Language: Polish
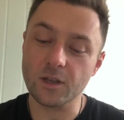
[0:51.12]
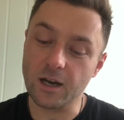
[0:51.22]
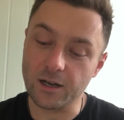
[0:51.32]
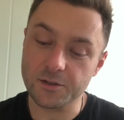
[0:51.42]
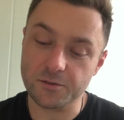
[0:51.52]

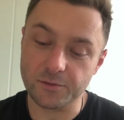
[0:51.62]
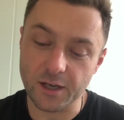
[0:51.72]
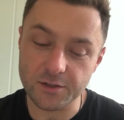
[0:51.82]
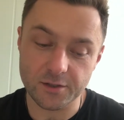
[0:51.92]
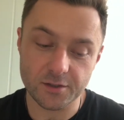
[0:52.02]
Ale czy
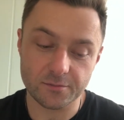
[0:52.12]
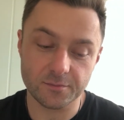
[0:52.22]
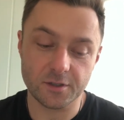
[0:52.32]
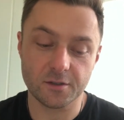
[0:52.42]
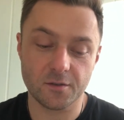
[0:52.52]
wierzysz,
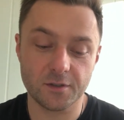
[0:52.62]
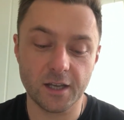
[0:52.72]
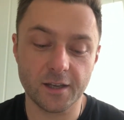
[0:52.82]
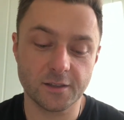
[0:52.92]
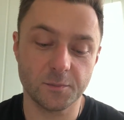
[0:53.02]
że
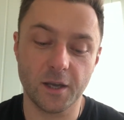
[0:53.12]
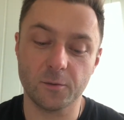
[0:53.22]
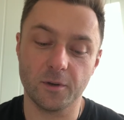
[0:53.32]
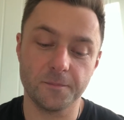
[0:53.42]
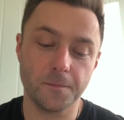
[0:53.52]
wina jest
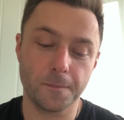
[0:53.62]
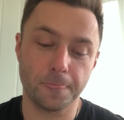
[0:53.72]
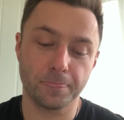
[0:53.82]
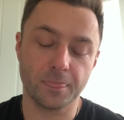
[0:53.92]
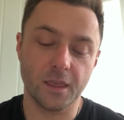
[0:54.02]
piekłem?
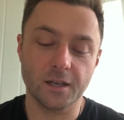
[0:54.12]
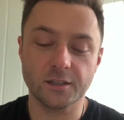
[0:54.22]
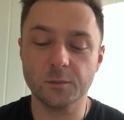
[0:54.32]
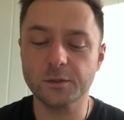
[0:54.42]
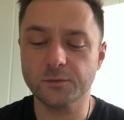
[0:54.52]

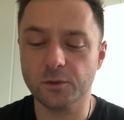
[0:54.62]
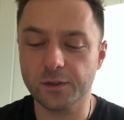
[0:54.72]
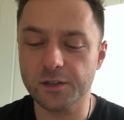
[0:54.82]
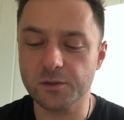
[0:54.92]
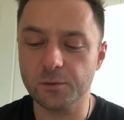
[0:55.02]
Gdybyś w to
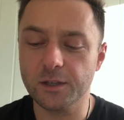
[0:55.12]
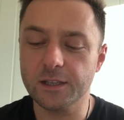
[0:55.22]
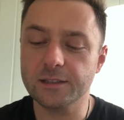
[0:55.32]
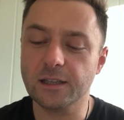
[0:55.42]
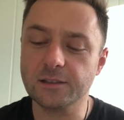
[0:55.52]
wierzył,
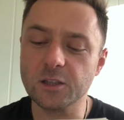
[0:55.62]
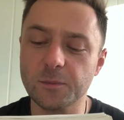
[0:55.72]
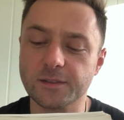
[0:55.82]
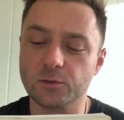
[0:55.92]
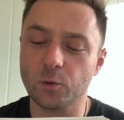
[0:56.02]

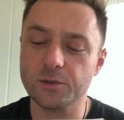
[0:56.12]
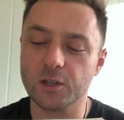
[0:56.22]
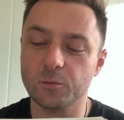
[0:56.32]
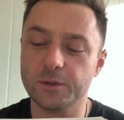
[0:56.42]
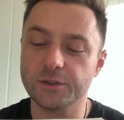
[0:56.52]
natychmiast
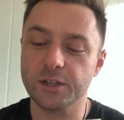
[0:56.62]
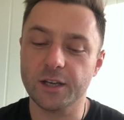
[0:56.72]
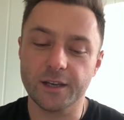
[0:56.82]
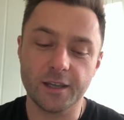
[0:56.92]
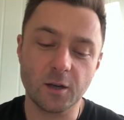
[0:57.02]
ujrzałbyś,
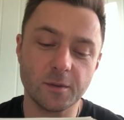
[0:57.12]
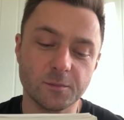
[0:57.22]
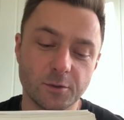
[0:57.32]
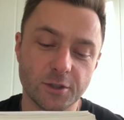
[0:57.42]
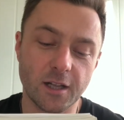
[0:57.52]
jak
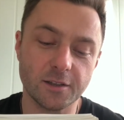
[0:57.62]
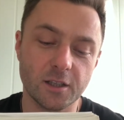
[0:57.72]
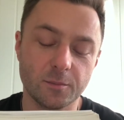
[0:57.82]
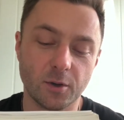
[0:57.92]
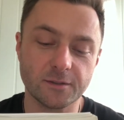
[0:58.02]

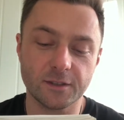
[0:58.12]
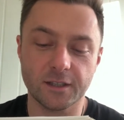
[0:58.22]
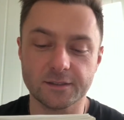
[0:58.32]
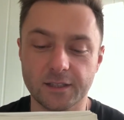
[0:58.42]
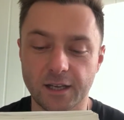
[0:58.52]
bezpośredni i prosty
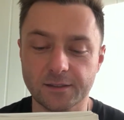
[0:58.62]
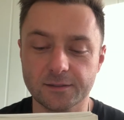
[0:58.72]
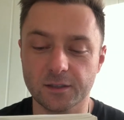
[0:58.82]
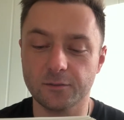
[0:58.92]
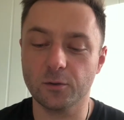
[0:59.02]
jest
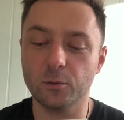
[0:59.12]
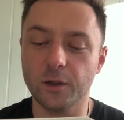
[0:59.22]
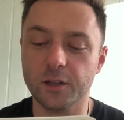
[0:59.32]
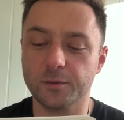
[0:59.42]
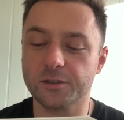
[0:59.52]
tekst i w
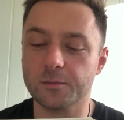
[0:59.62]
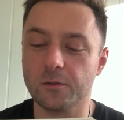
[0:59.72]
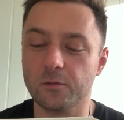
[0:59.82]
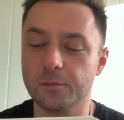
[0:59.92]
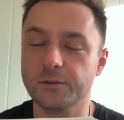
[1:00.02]
ogóle nie
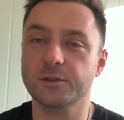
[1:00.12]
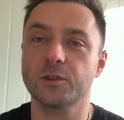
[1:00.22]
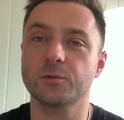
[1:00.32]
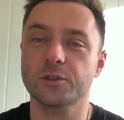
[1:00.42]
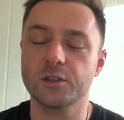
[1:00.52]
potrzebowałbyś
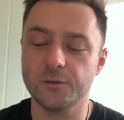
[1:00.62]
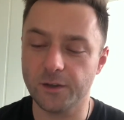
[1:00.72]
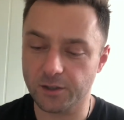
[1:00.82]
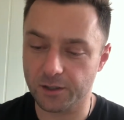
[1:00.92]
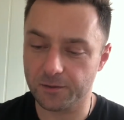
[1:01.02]
książki
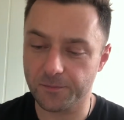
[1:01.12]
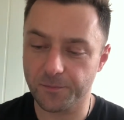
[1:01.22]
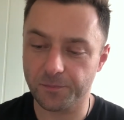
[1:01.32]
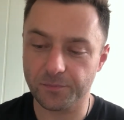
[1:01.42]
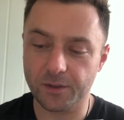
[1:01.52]
ćwiczeń.
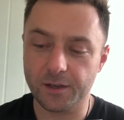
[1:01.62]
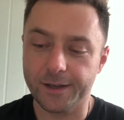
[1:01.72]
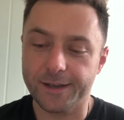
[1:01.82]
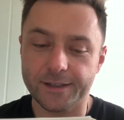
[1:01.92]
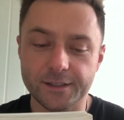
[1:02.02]

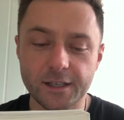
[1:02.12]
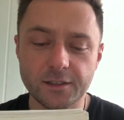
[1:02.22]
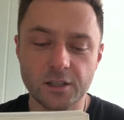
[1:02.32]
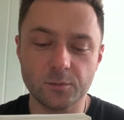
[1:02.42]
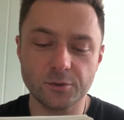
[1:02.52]

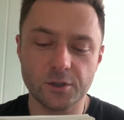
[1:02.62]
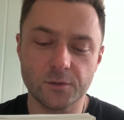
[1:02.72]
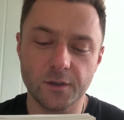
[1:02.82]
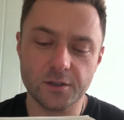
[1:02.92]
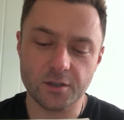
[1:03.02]
Nikt nie musi
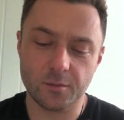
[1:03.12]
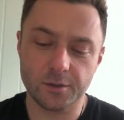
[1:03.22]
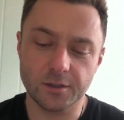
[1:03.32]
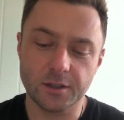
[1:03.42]
ćwiczyć, aby